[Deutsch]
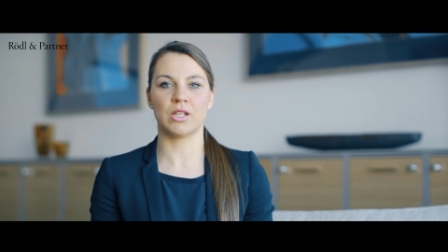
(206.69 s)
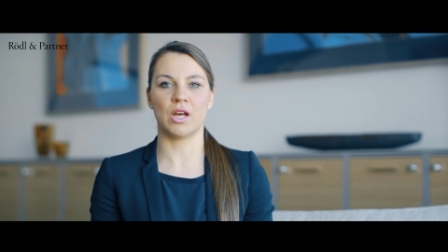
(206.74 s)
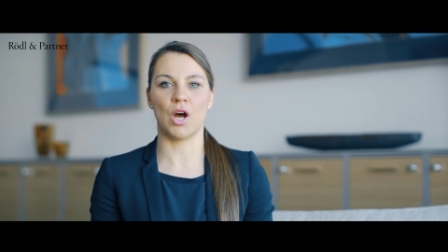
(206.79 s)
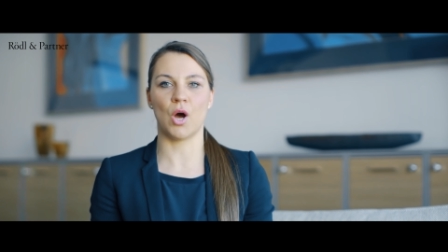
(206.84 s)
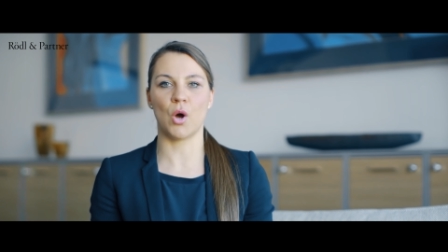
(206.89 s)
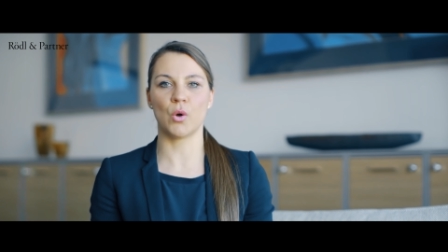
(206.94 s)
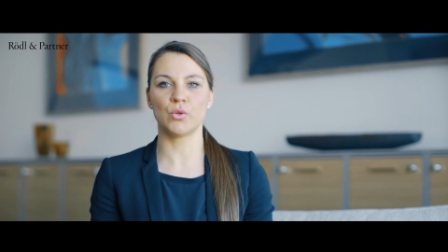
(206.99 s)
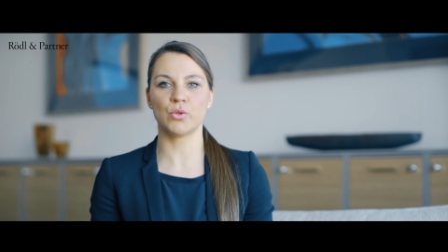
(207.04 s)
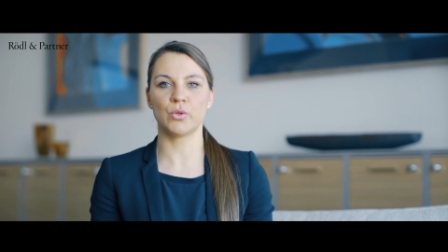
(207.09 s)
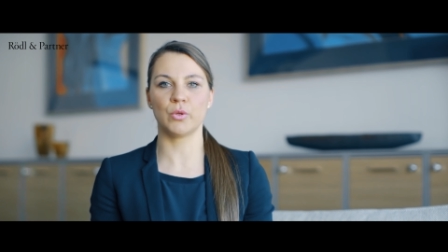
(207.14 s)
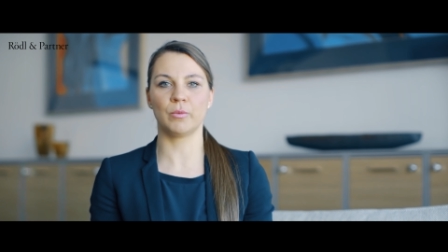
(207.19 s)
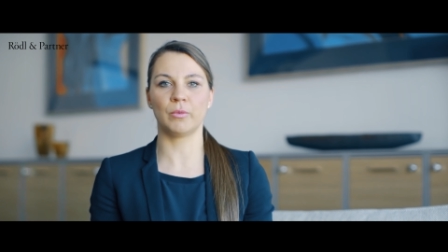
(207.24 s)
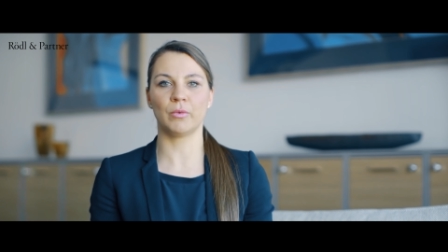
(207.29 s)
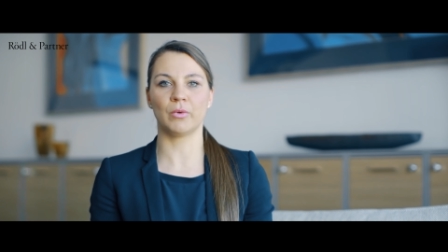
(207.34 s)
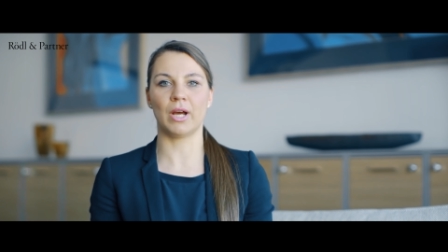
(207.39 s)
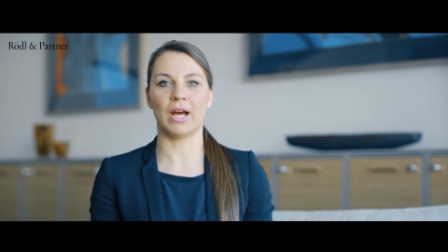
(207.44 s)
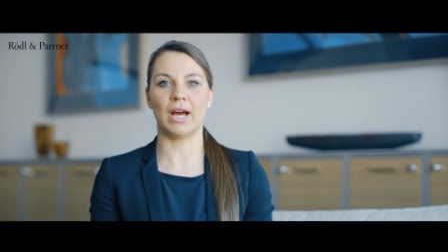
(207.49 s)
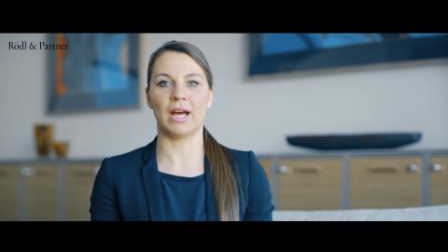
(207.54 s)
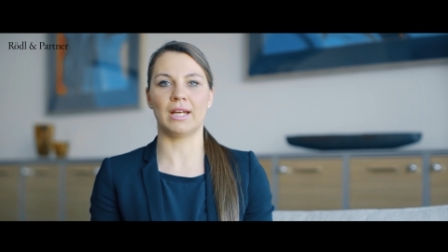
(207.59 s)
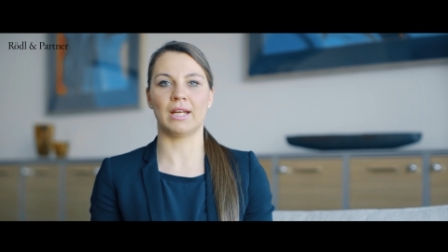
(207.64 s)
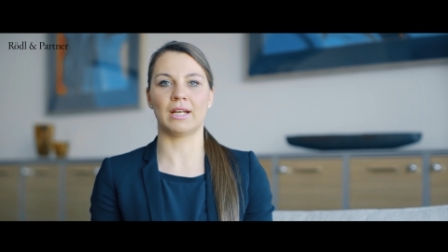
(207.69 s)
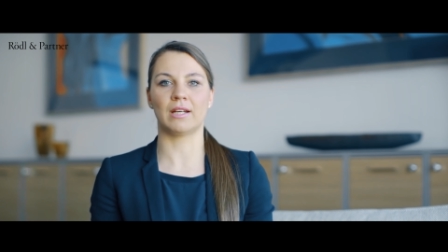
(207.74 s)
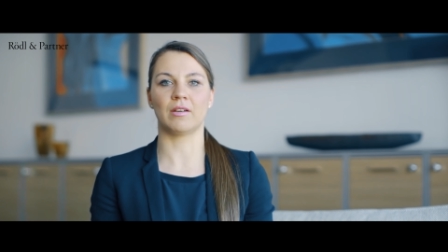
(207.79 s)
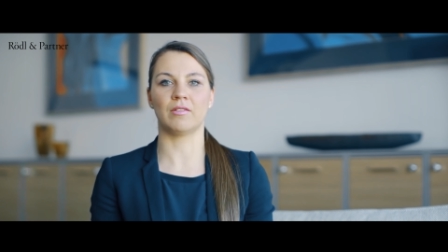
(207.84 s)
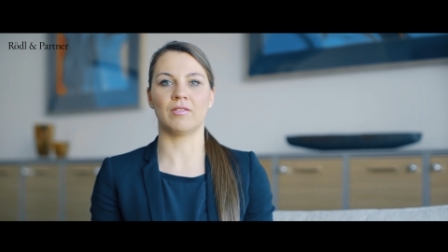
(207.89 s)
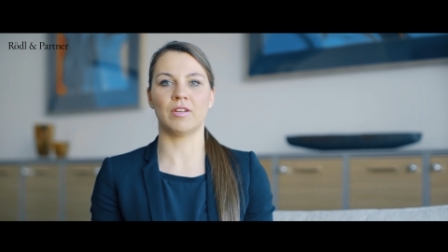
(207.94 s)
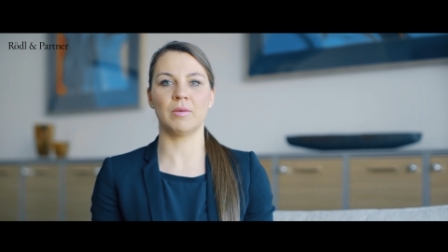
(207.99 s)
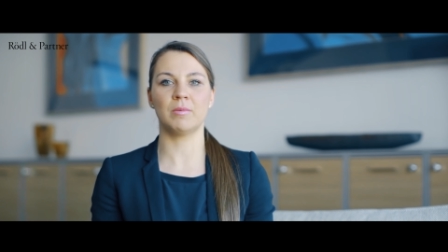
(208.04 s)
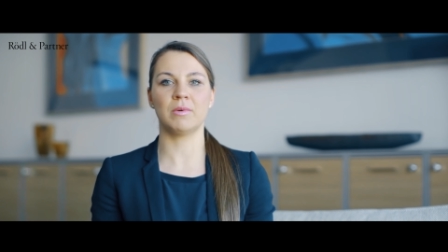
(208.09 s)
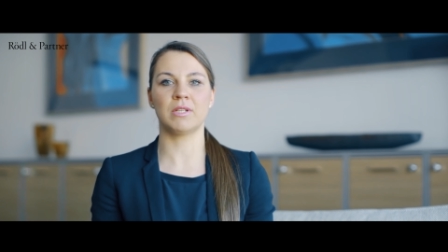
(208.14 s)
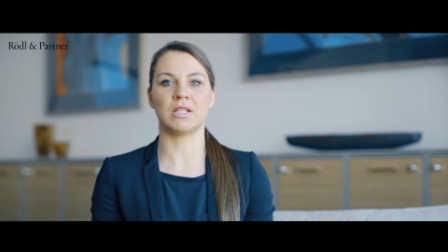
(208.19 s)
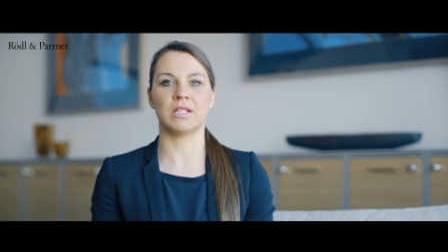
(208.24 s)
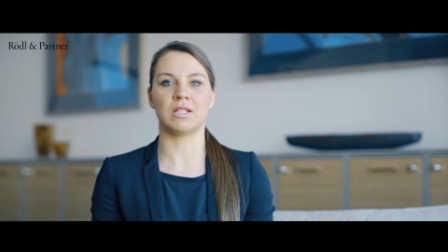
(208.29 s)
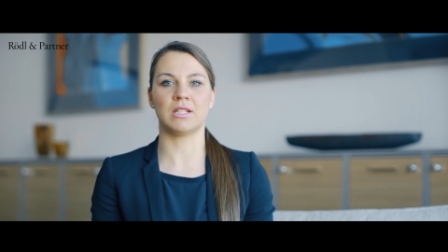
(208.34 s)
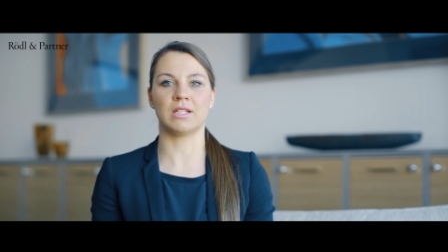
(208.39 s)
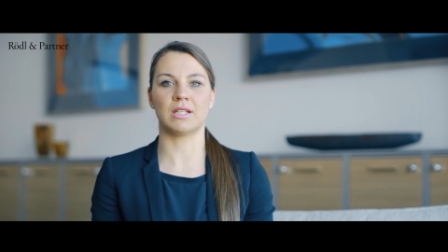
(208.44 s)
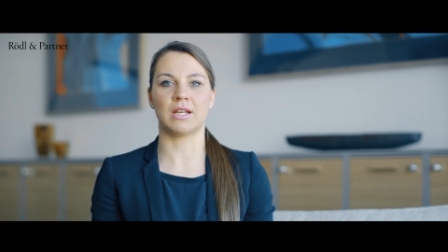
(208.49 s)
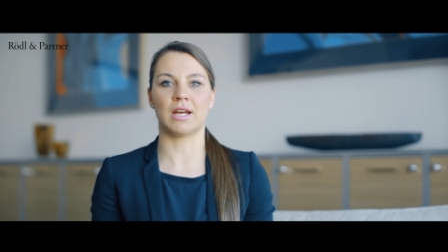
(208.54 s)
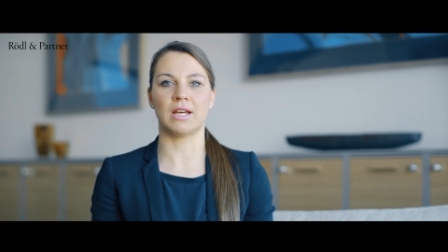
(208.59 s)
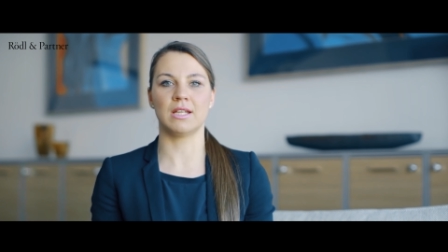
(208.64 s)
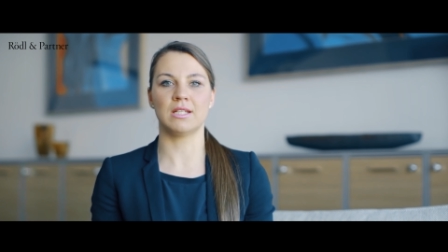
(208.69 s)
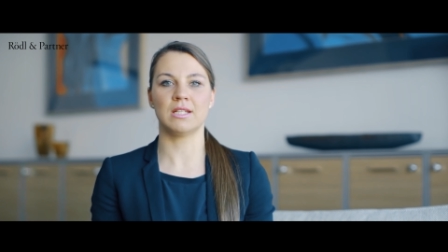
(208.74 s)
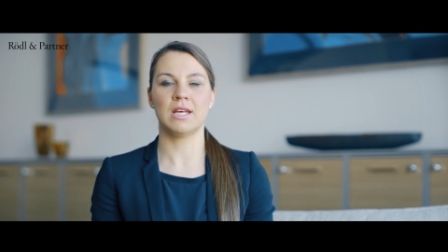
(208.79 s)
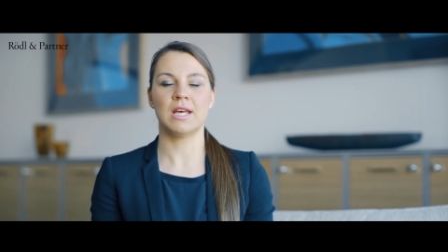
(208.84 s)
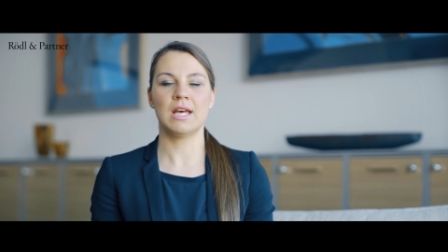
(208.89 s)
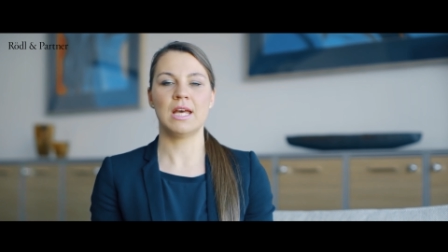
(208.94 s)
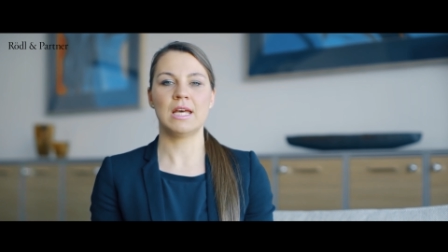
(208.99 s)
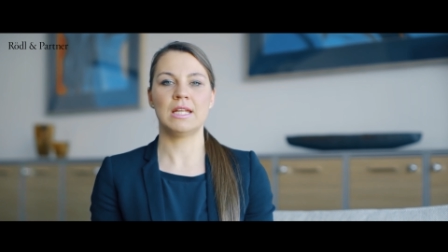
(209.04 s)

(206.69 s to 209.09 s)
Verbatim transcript: der Ausübung einer Gewerbetätigkeit,